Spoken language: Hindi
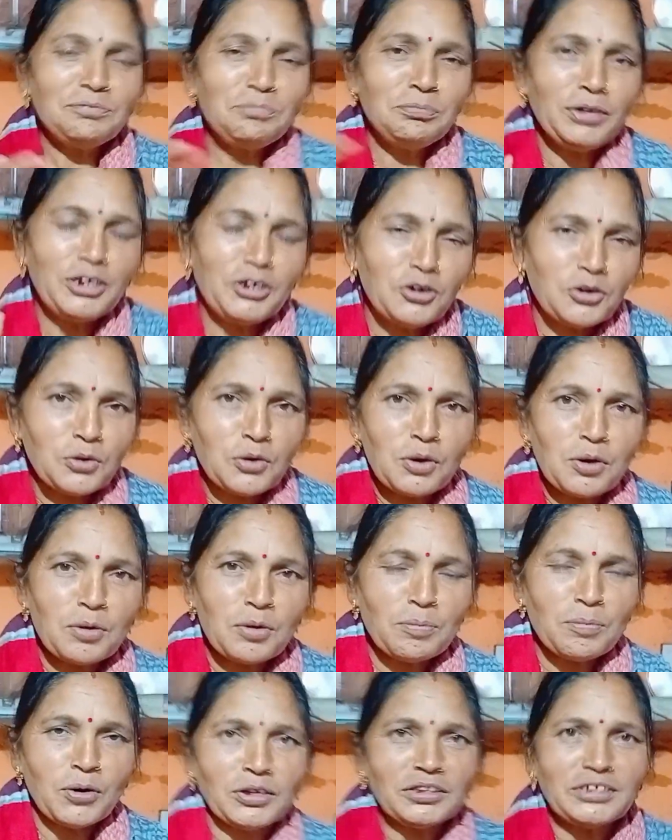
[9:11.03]
इस वीडियो को
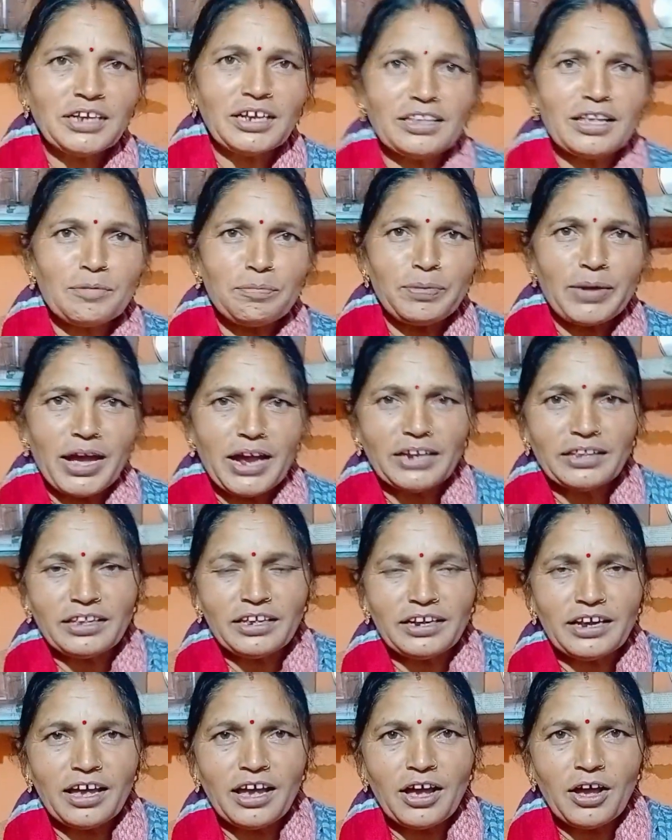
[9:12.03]
बहुत ज्यादा
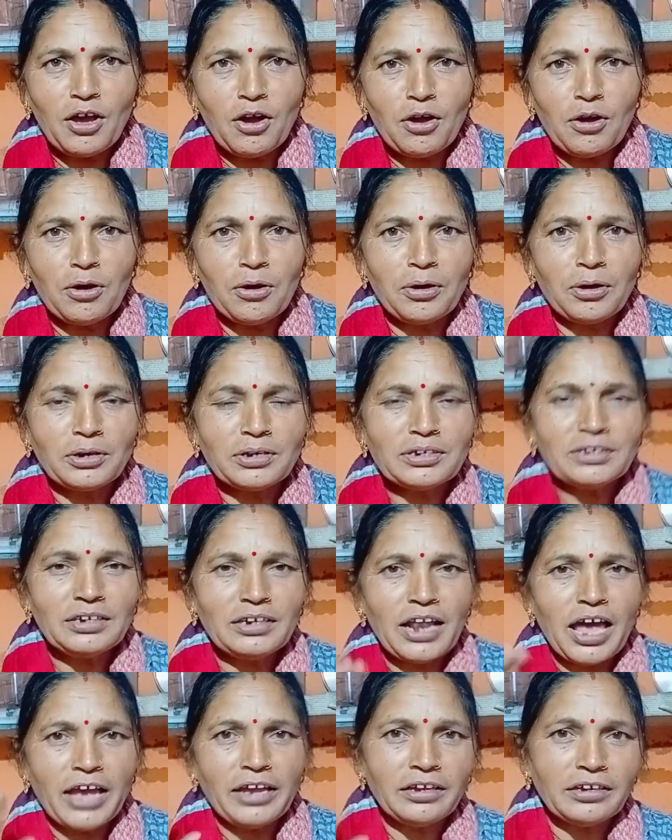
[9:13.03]
प्यार देना और
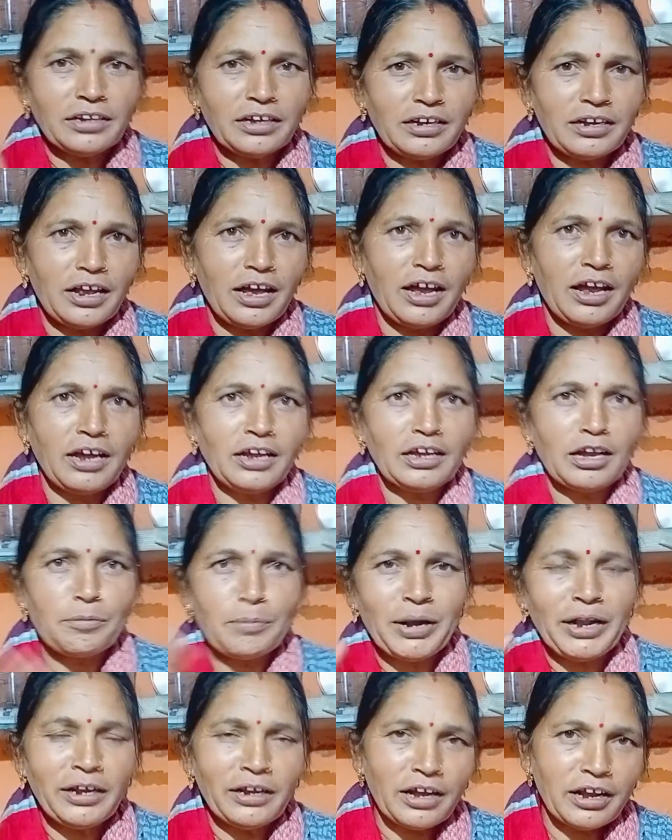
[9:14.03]
लाइक करना
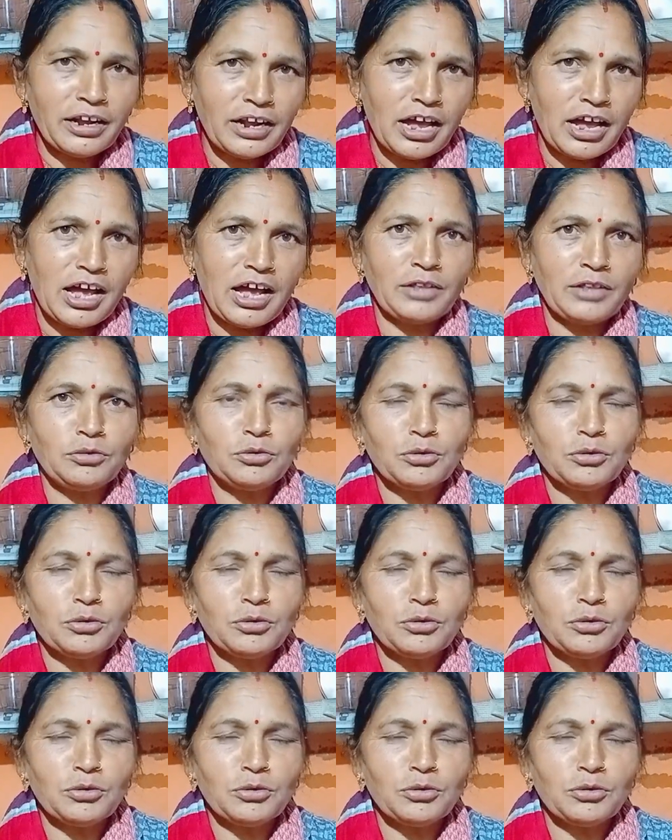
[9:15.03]
कमेंट करना